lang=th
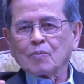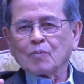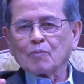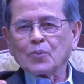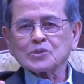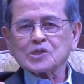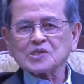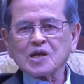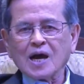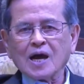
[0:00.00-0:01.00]
ผู้จัด
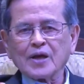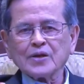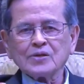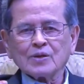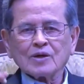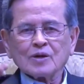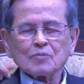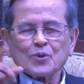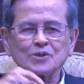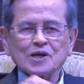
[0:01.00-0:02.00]
การผู้
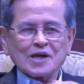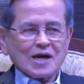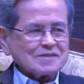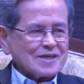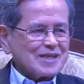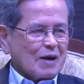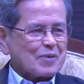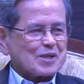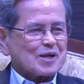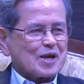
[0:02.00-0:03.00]
จัดการสยาม
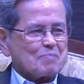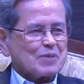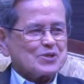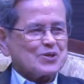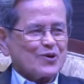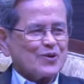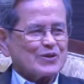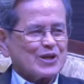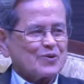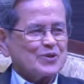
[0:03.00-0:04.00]
กรรมจนที่
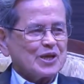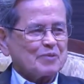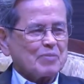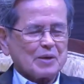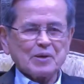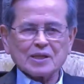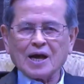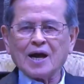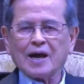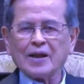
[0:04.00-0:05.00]
คุณหญิงเป็นประธา
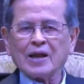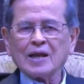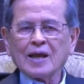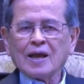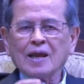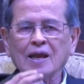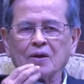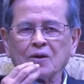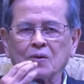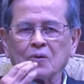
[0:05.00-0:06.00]
นแล้วก็
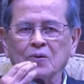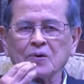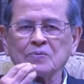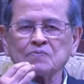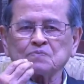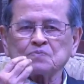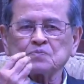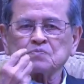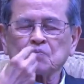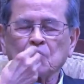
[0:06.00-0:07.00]
คุณ
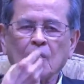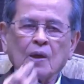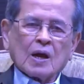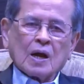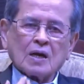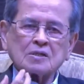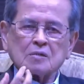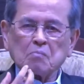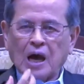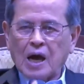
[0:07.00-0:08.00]
สำ
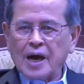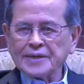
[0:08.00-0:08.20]
ราญ